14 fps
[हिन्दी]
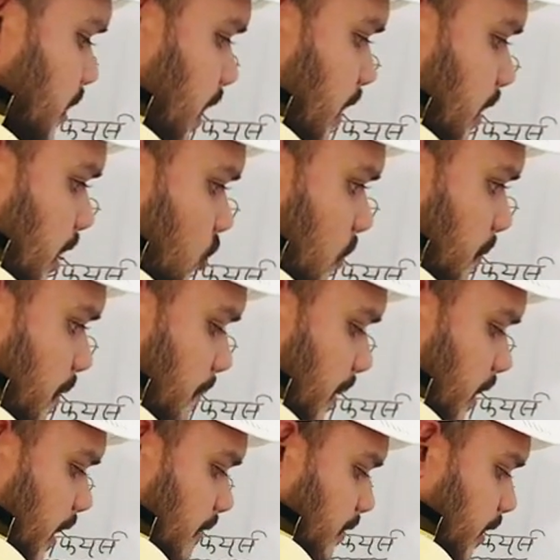बाद अगला टॉपिक
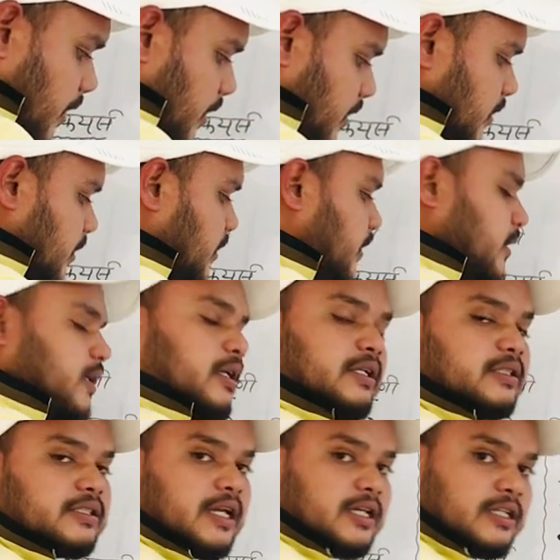पर्यावरण है
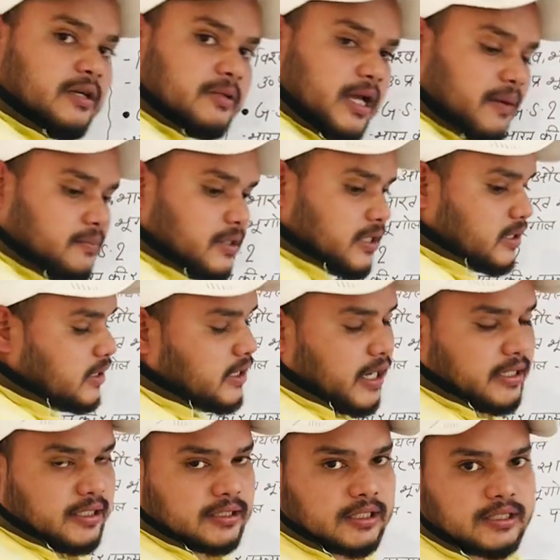इसके लिए भी आप दृष्टि
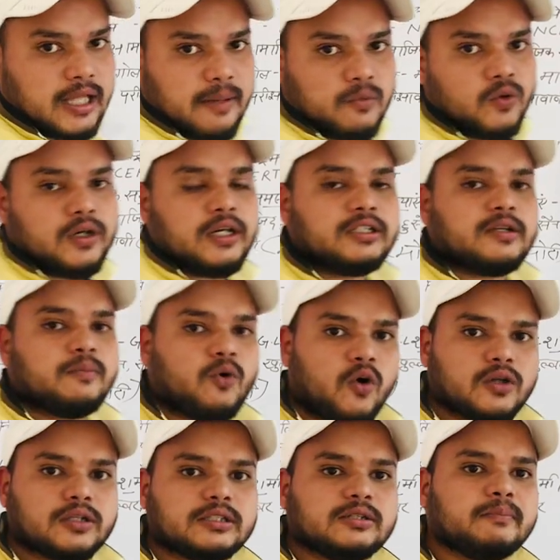आईएएस किताब को ले लीजिए
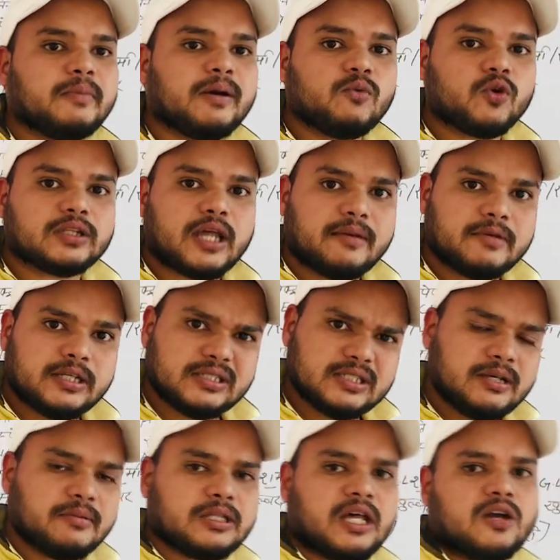बहुत अच्छी मैं वो किताबें
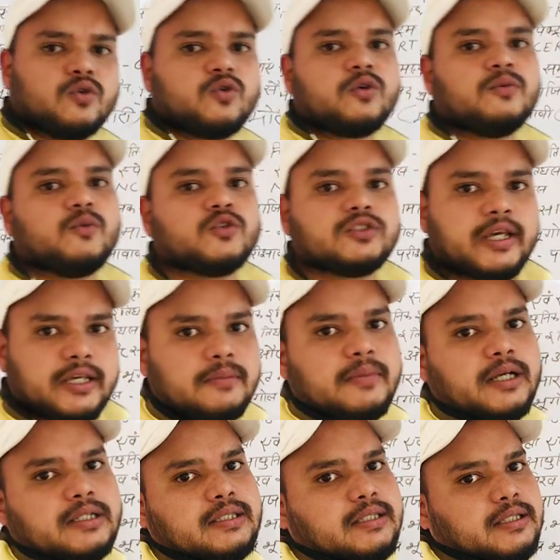इसलिए बता रहा हूँ क्योंकि वो सही
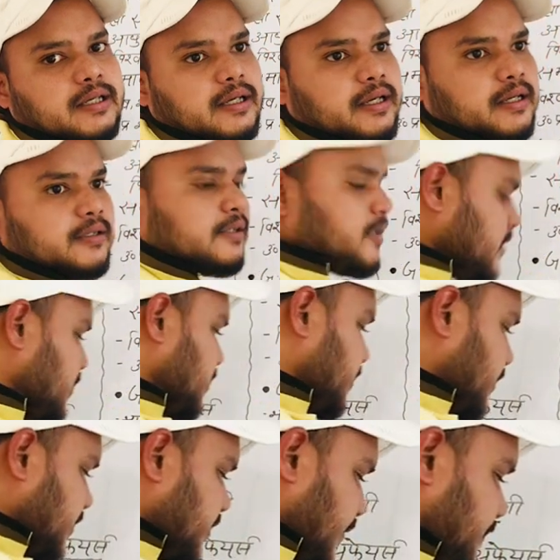में अच्छी हैं
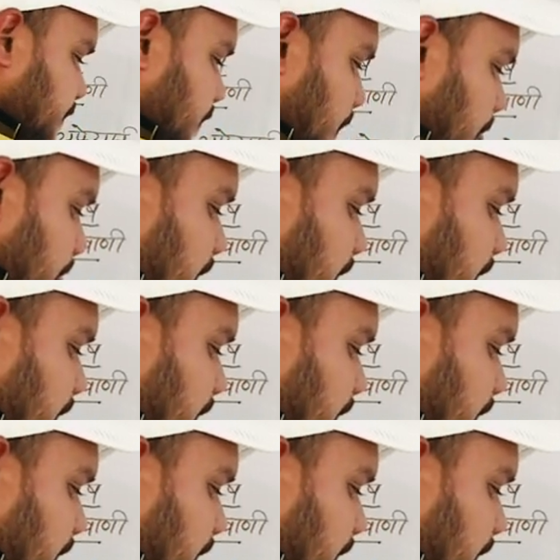ठीक है